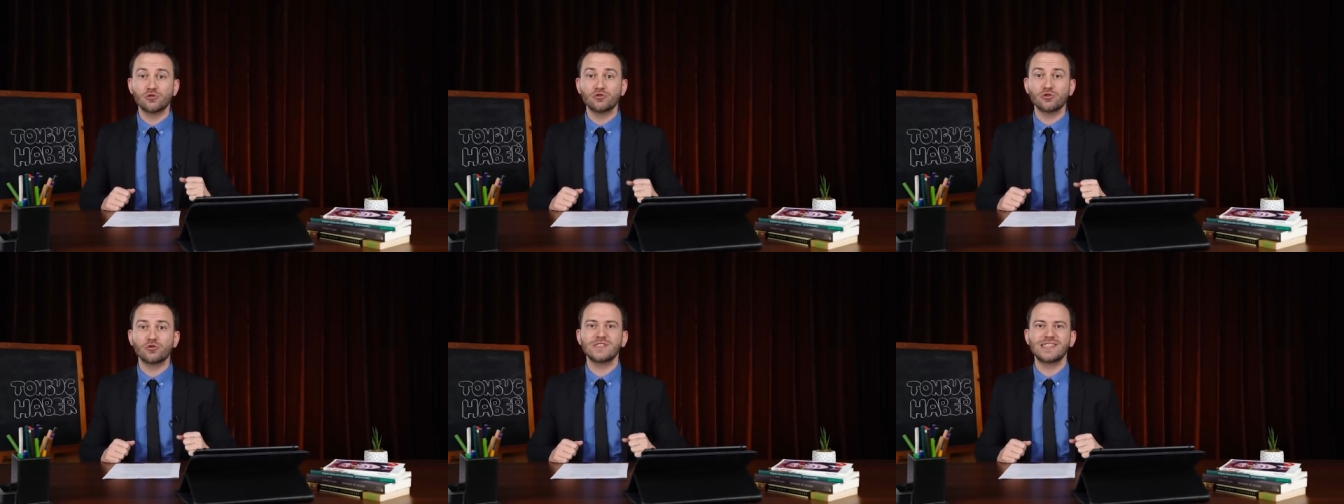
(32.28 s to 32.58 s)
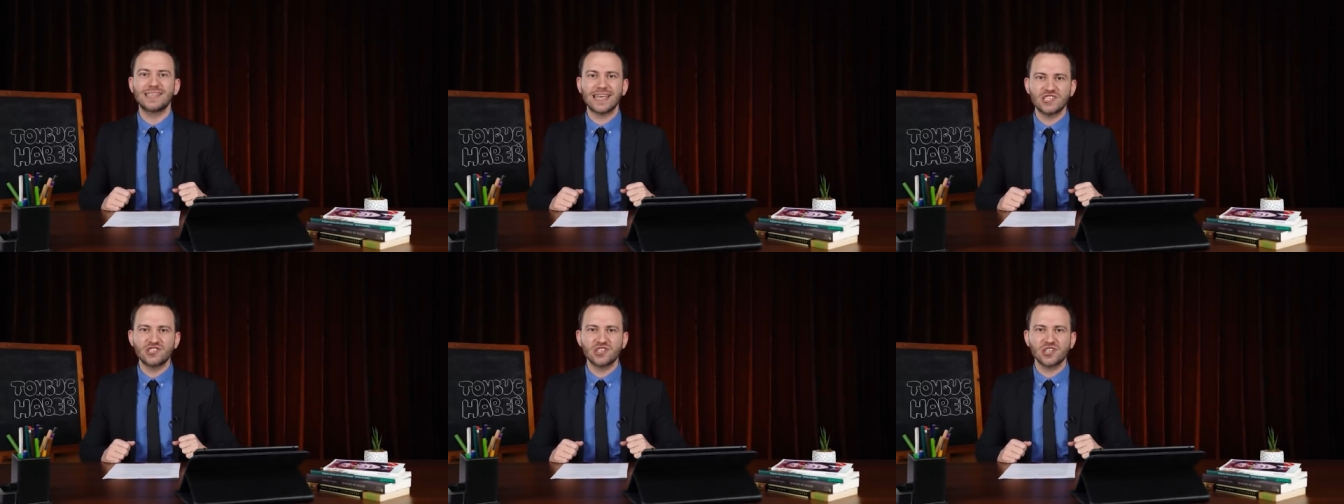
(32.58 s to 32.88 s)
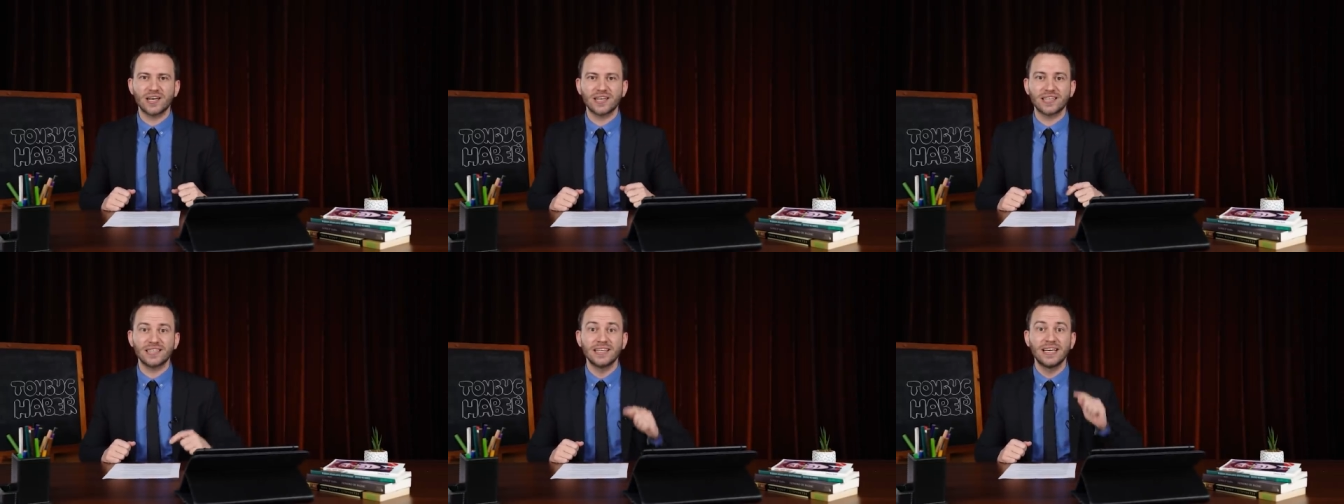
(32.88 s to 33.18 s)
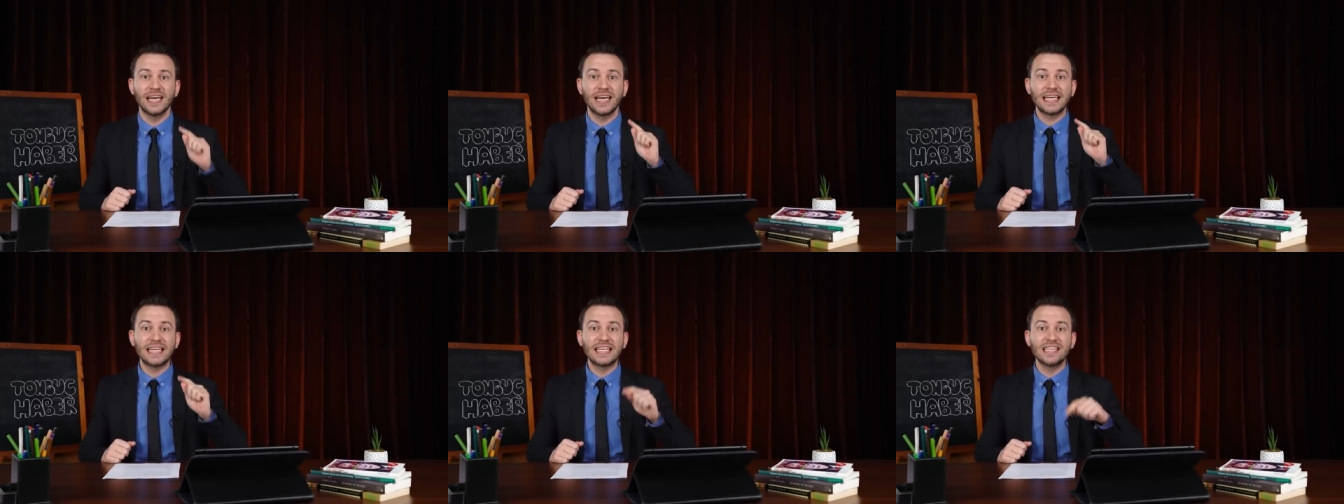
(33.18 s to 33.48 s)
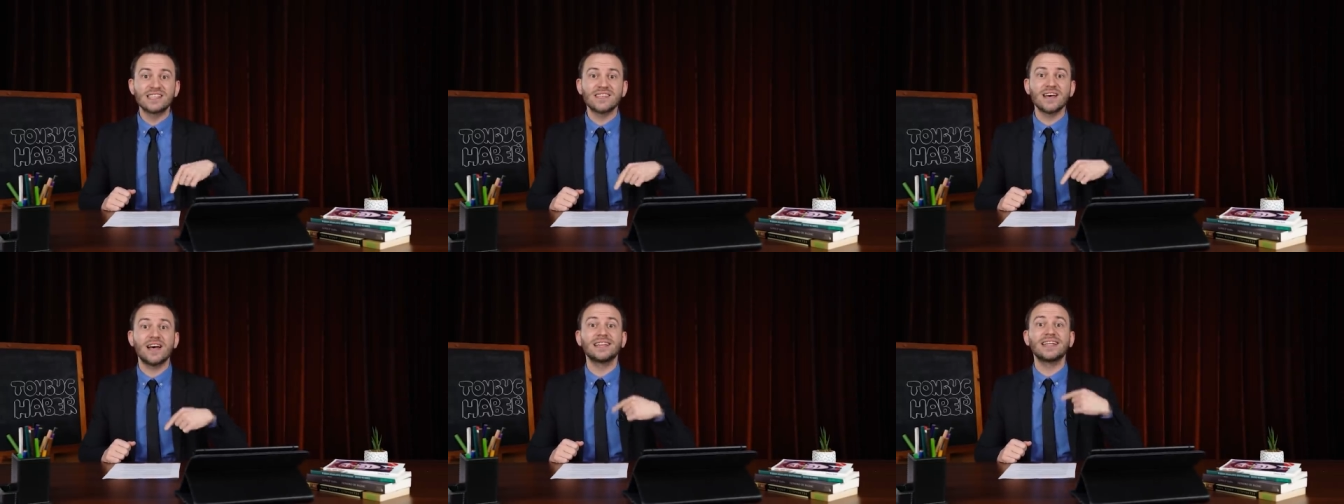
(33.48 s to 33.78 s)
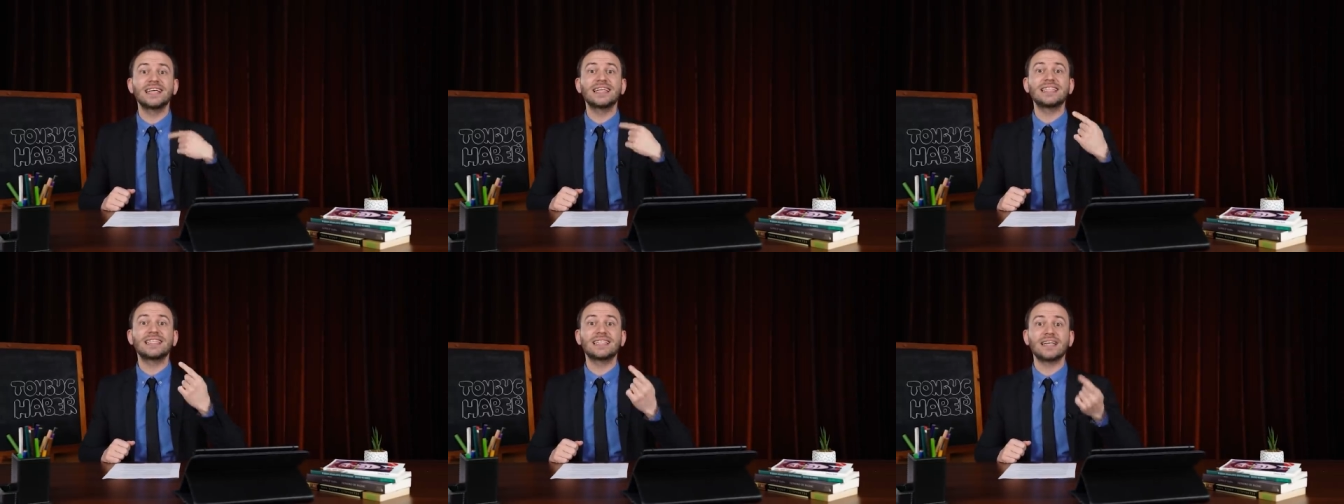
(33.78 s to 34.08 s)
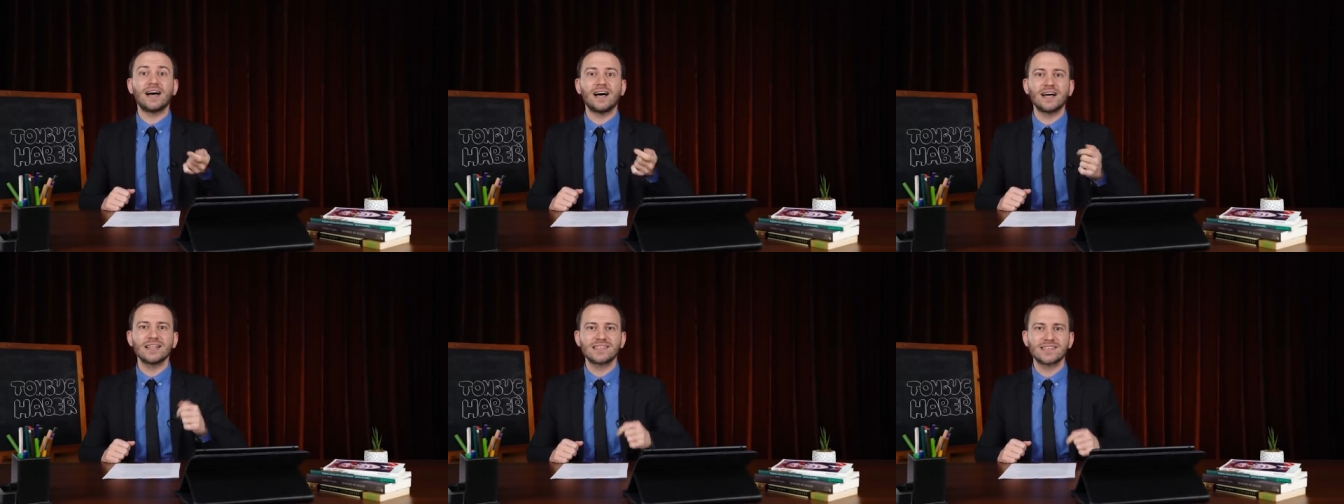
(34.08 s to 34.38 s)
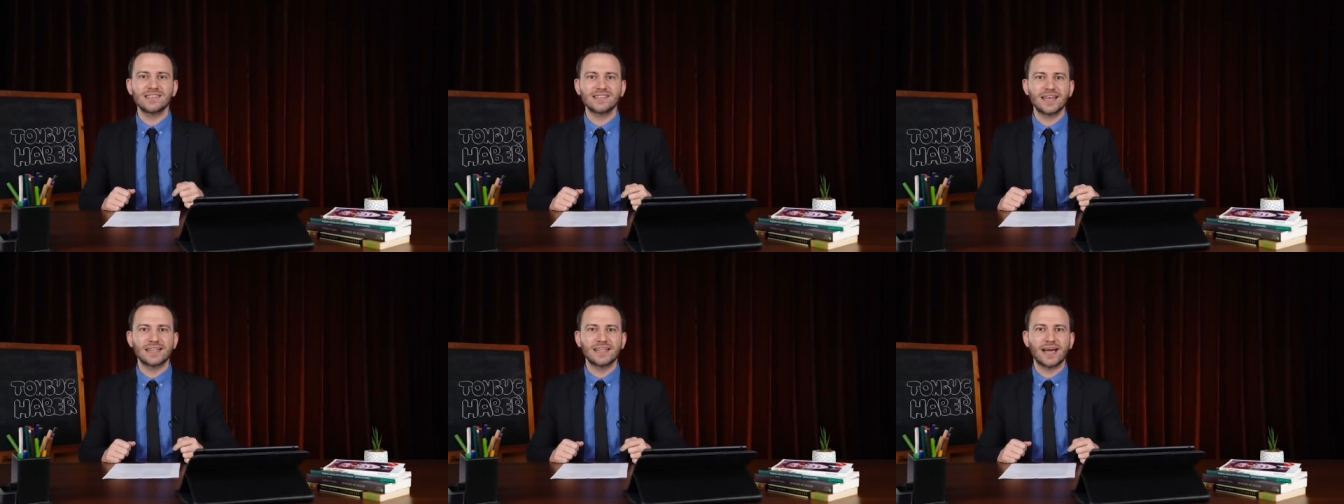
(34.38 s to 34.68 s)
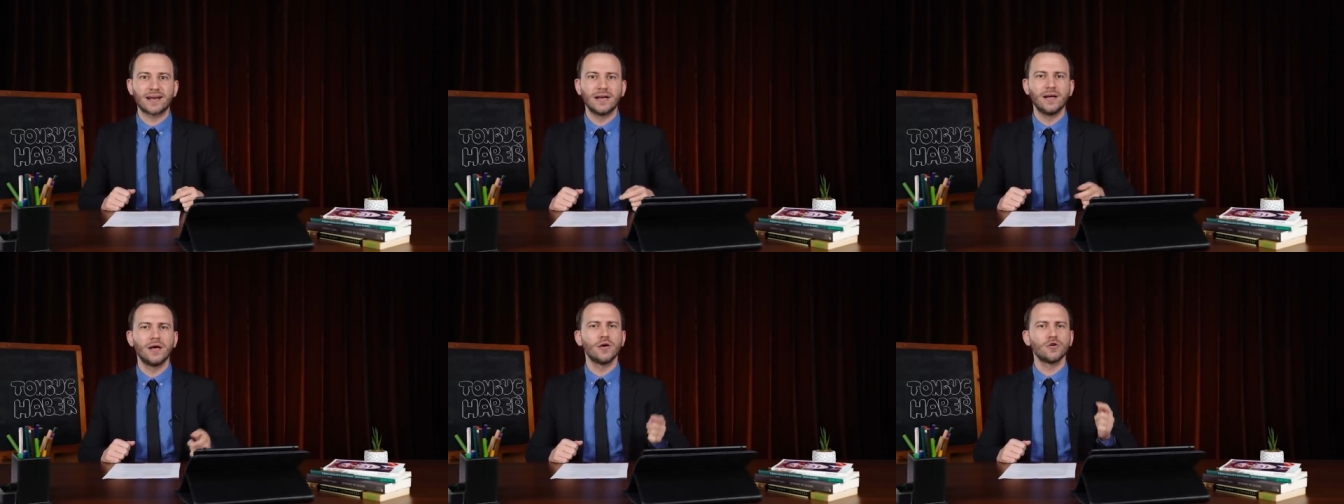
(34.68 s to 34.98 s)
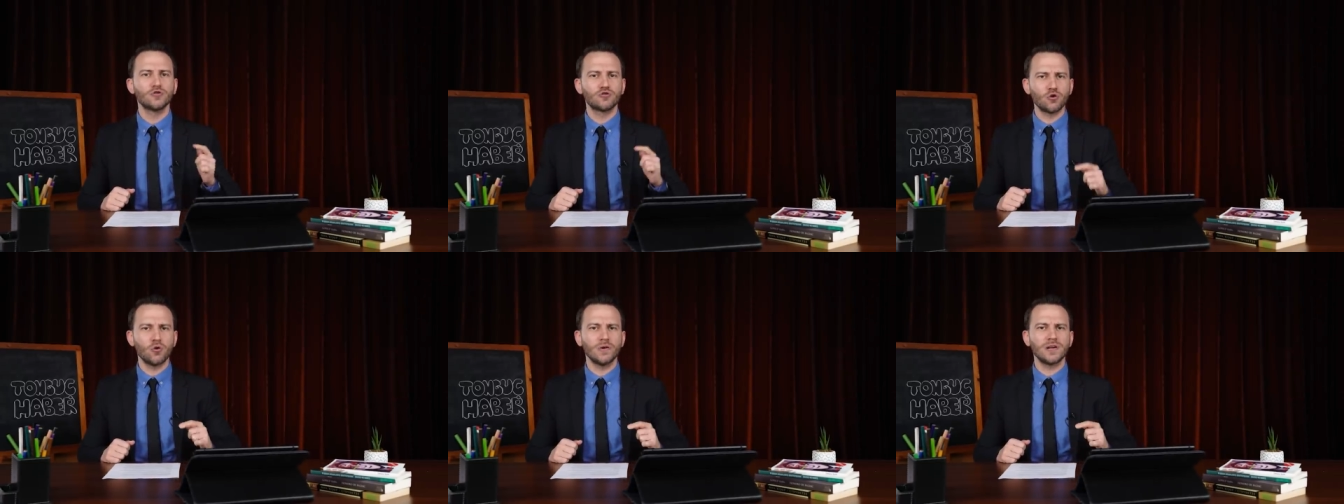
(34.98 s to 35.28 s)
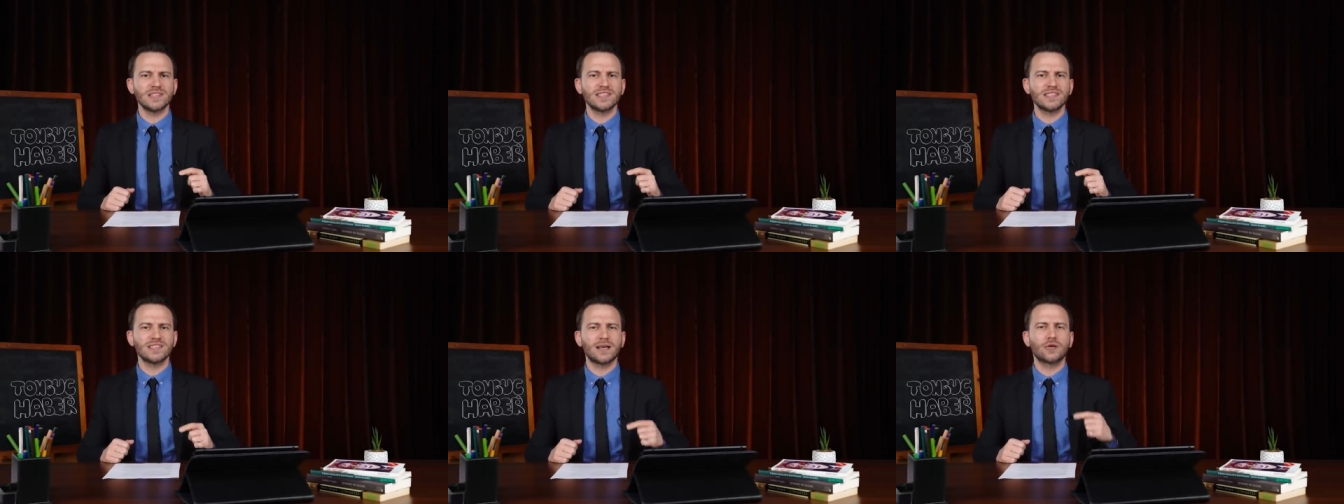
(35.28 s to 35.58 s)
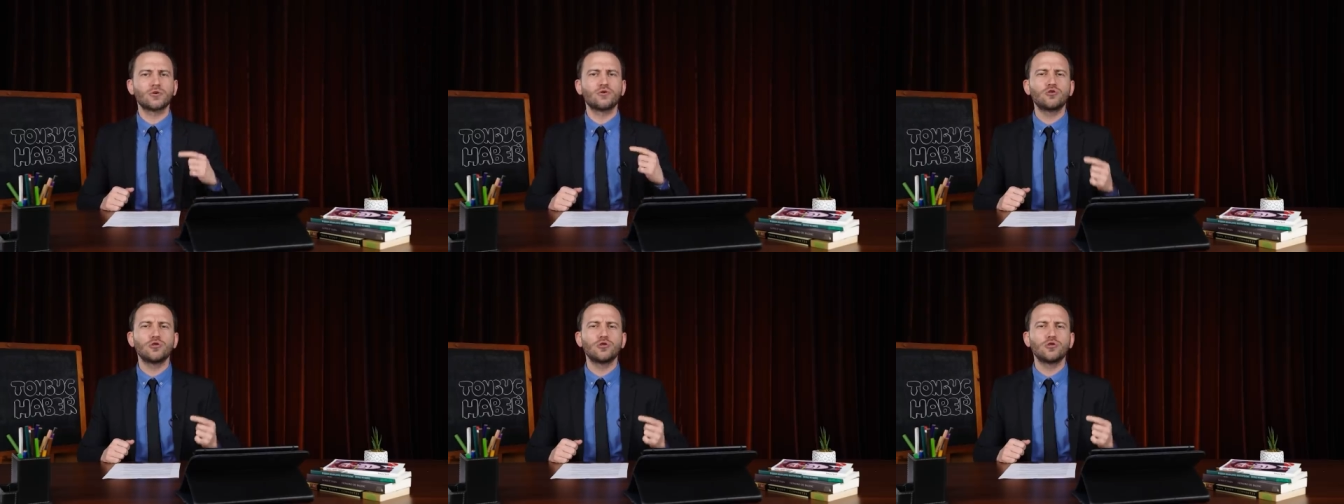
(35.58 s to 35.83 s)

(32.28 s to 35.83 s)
huşur ses çıkarır, insanları rahatsız eder. Sonrasında